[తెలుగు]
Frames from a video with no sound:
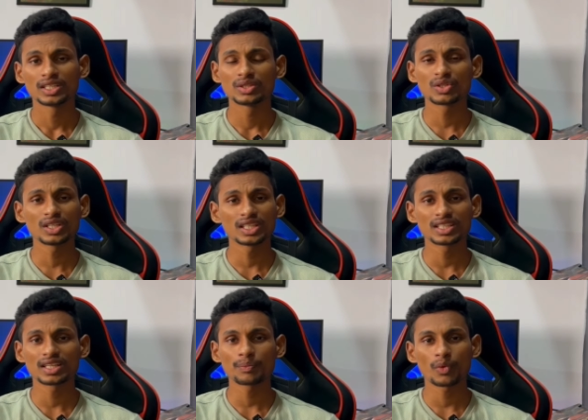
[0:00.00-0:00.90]
ఇందులో
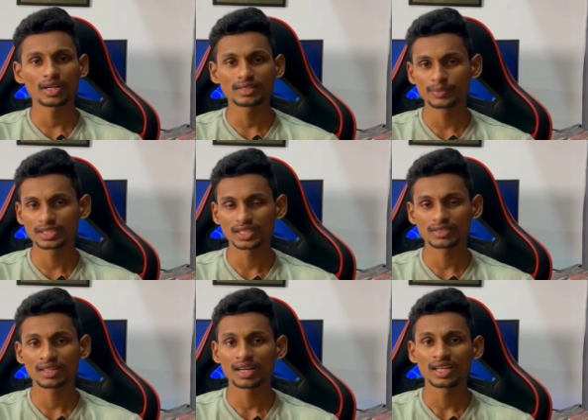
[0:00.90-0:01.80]
ఏదైనా పాయింట్స్ మిస్
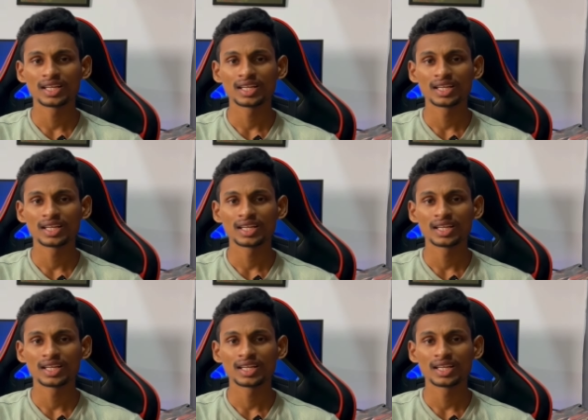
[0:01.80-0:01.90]
చేసినా